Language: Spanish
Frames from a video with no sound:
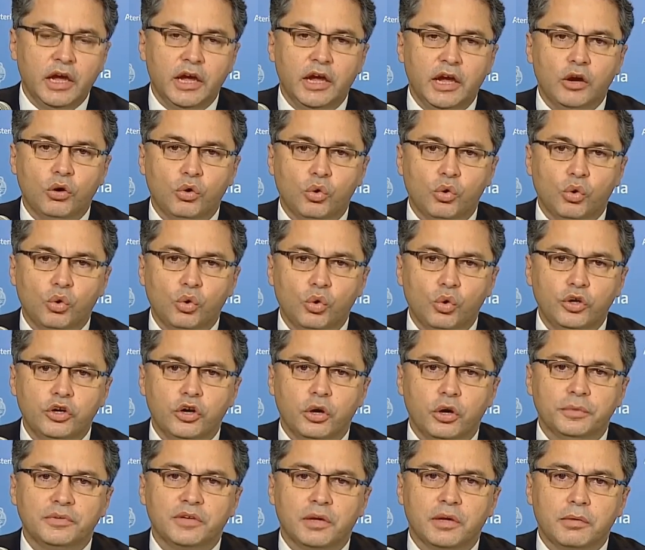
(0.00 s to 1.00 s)
En Jujuy
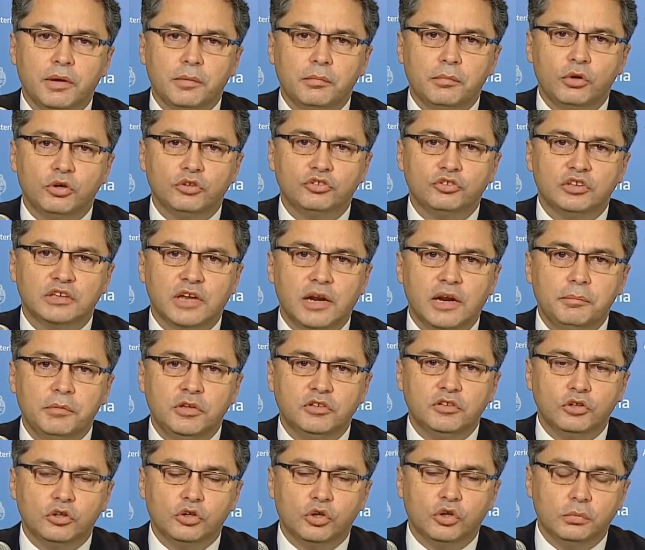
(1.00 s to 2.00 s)
observamos
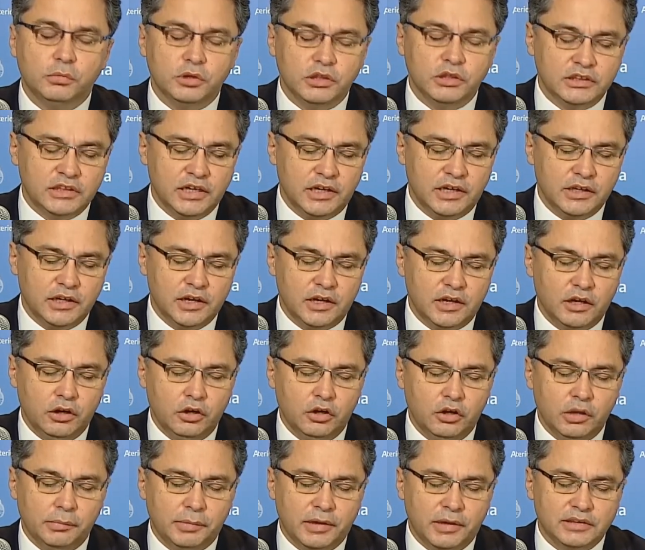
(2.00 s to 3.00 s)
transmisión comunitaria en
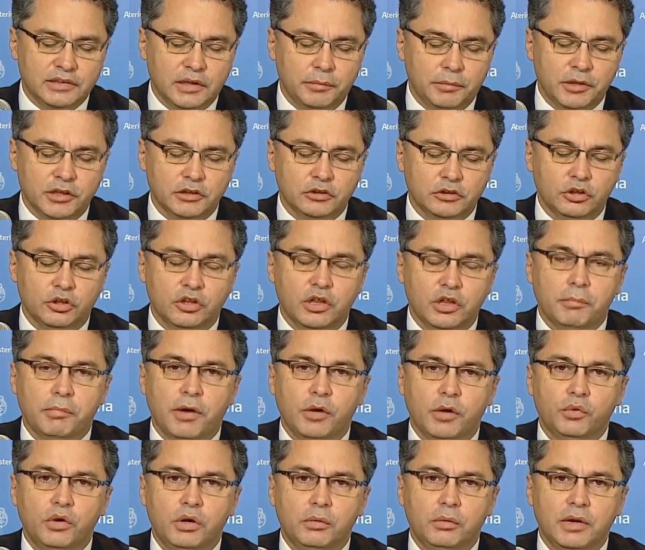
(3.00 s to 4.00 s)
los departamentos de
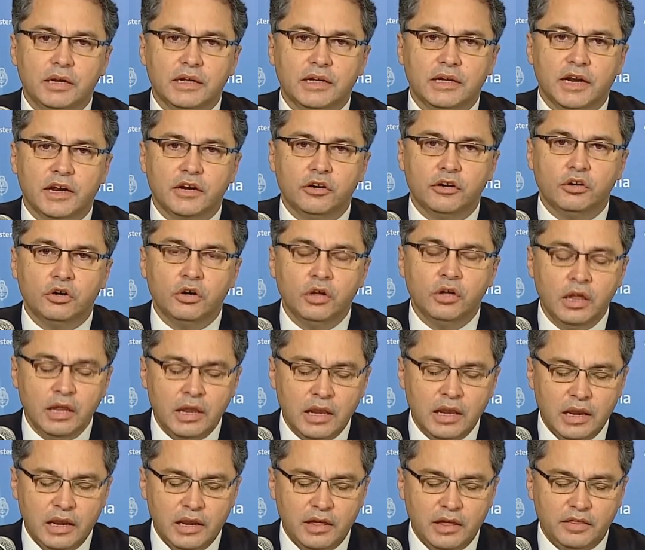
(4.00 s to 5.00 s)
Manuel Belgrano,
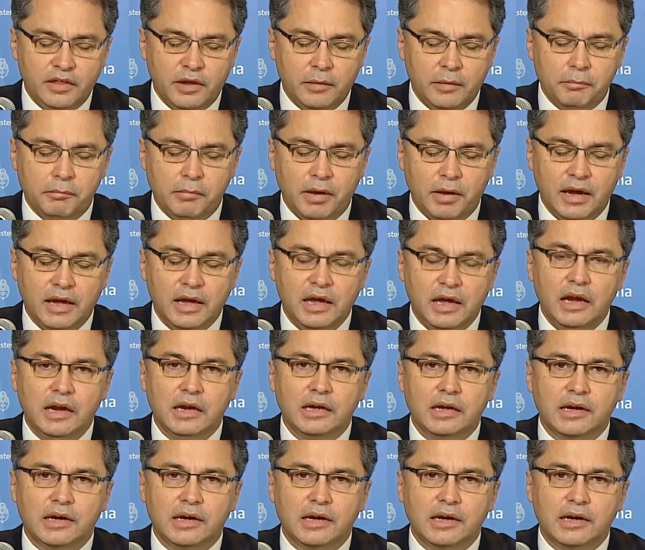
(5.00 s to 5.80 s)
Ledesma, El